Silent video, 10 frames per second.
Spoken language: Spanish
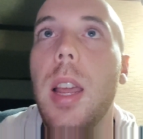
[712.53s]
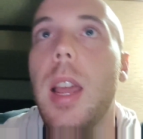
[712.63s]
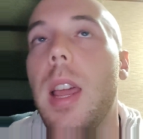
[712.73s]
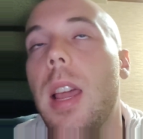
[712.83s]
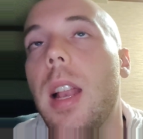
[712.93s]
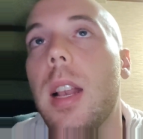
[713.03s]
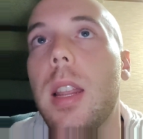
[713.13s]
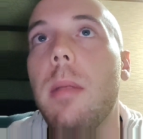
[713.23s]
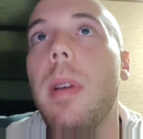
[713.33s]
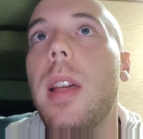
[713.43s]

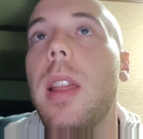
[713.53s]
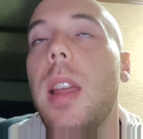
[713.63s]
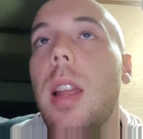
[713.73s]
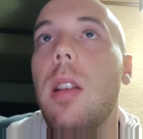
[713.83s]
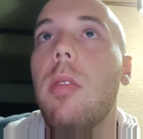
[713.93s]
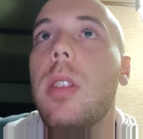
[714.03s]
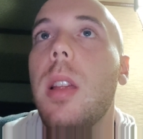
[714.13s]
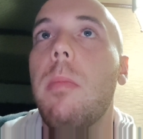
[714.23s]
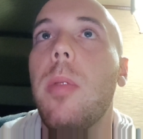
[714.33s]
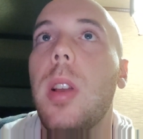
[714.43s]
El tema de
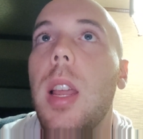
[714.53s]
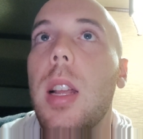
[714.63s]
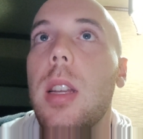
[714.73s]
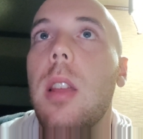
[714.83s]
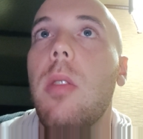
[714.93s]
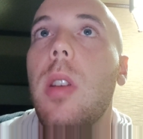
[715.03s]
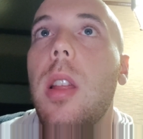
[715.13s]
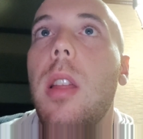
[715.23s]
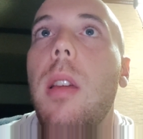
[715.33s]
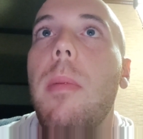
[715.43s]
Onsen, ¿por qué ha sido
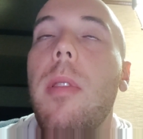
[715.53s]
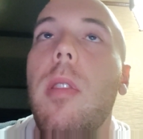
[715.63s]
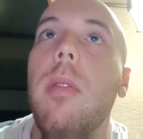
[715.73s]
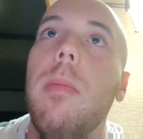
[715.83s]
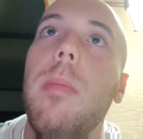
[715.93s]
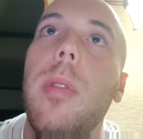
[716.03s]
una decepción?